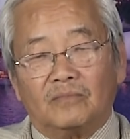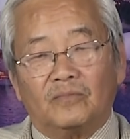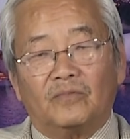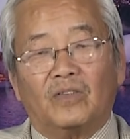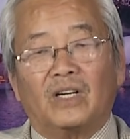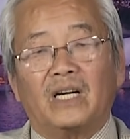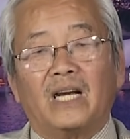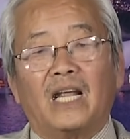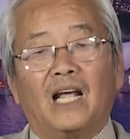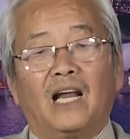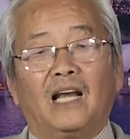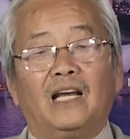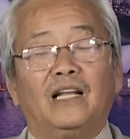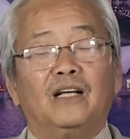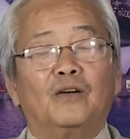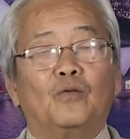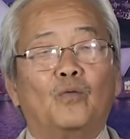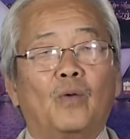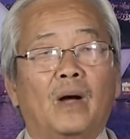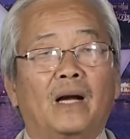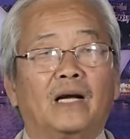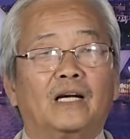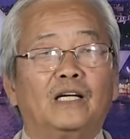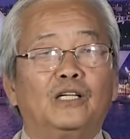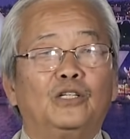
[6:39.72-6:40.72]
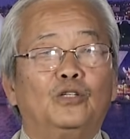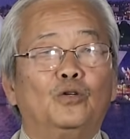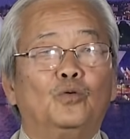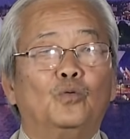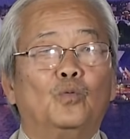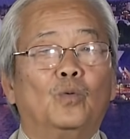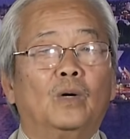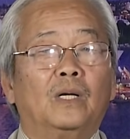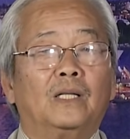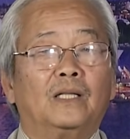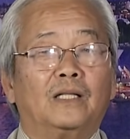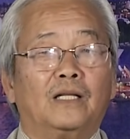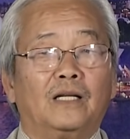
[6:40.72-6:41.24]
vấn đề liên quan đến Trung
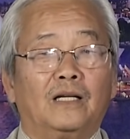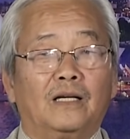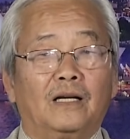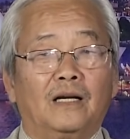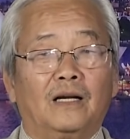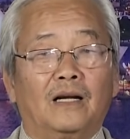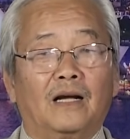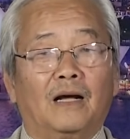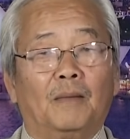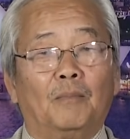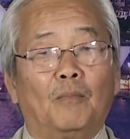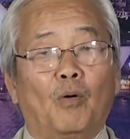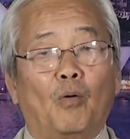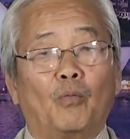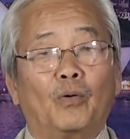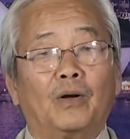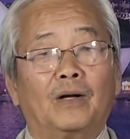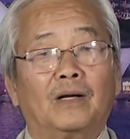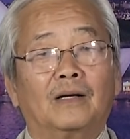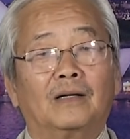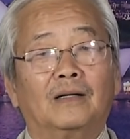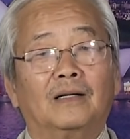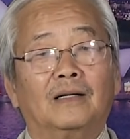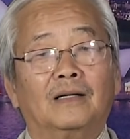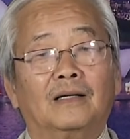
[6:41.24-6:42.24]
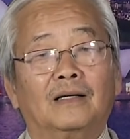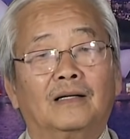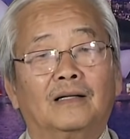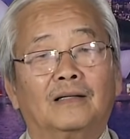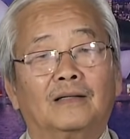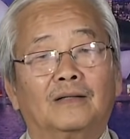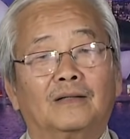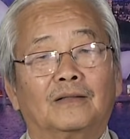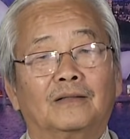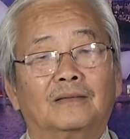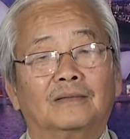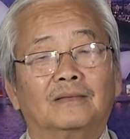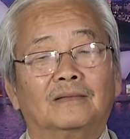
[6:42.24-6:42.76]
Quốc thì à, một ờ,
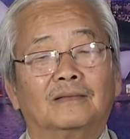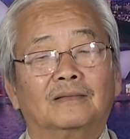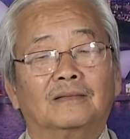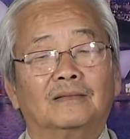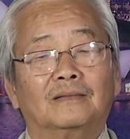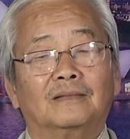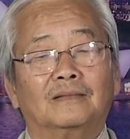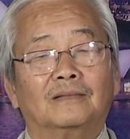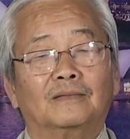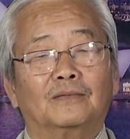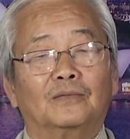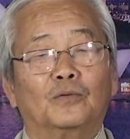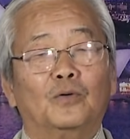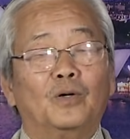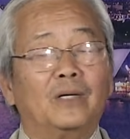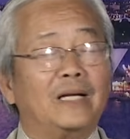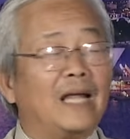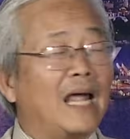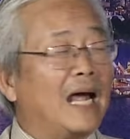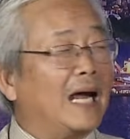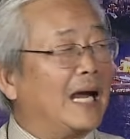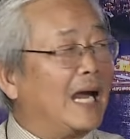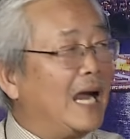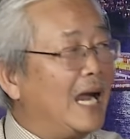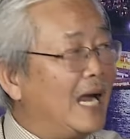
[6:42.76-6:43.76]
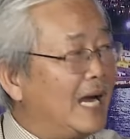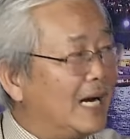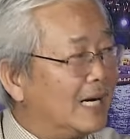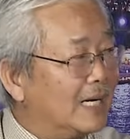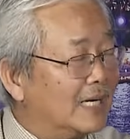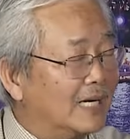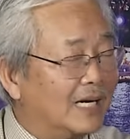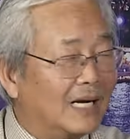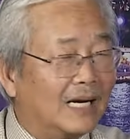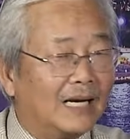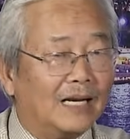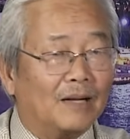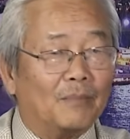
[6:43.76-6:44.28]
quốc gia khác
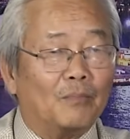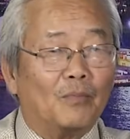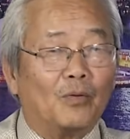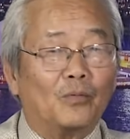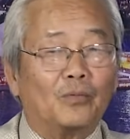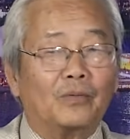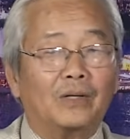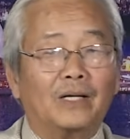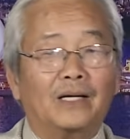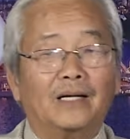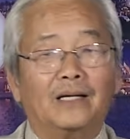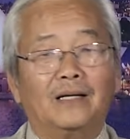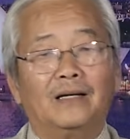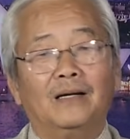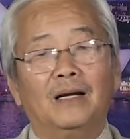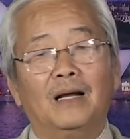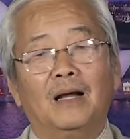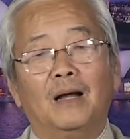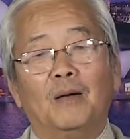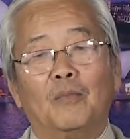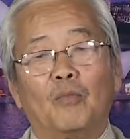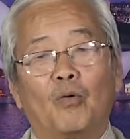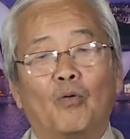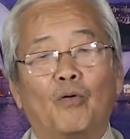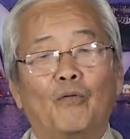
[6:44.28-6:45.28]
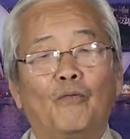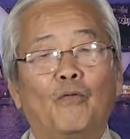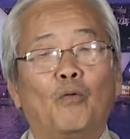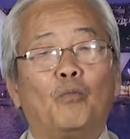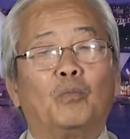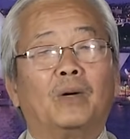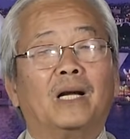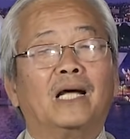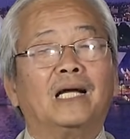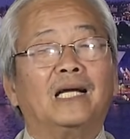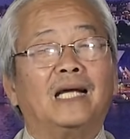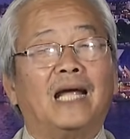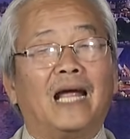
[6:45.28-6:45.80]
hay là một cái một cái
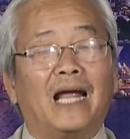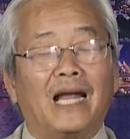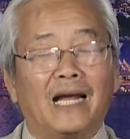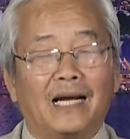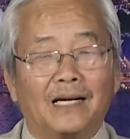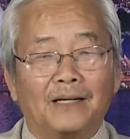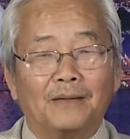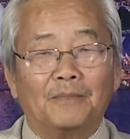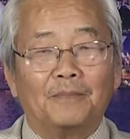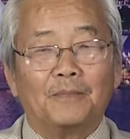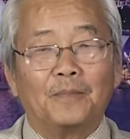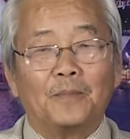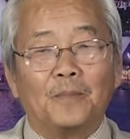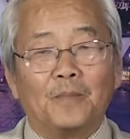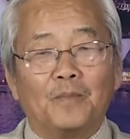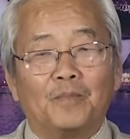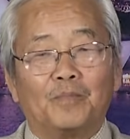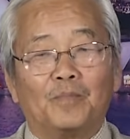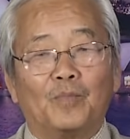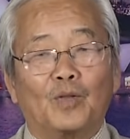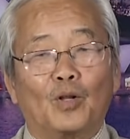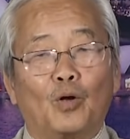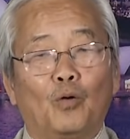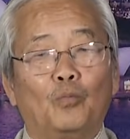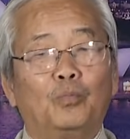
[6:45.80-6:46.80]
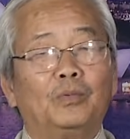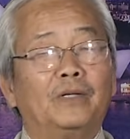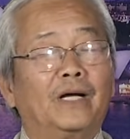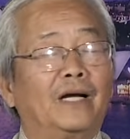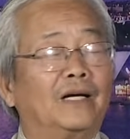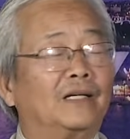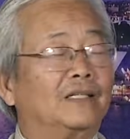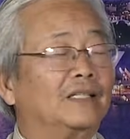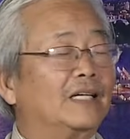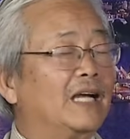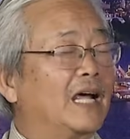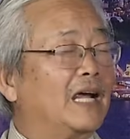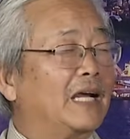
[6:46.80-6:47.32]
vùng đất khác cũng
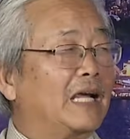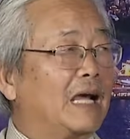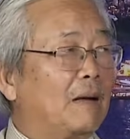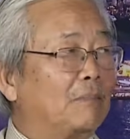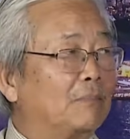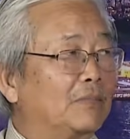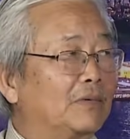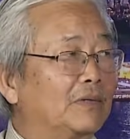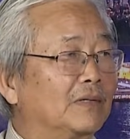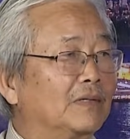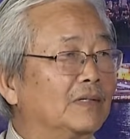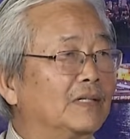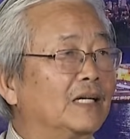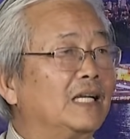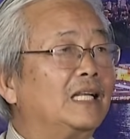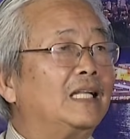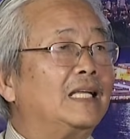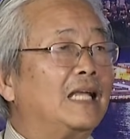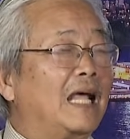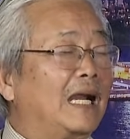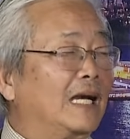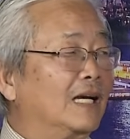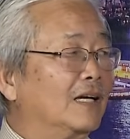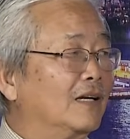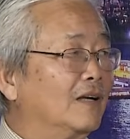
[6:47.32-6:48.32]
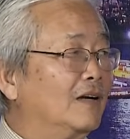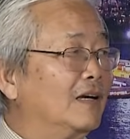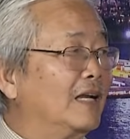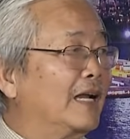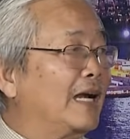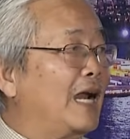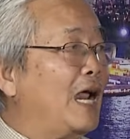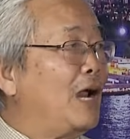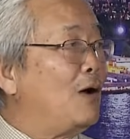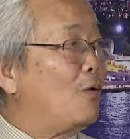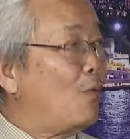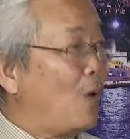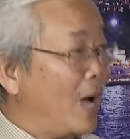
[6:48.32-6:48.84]
được đề cập đích danh đó là
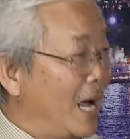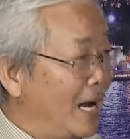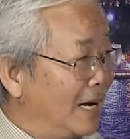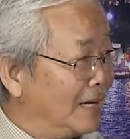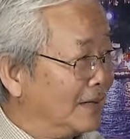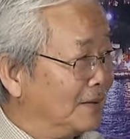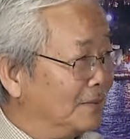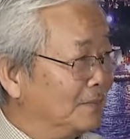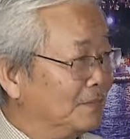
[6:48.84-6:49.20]
Đài Loan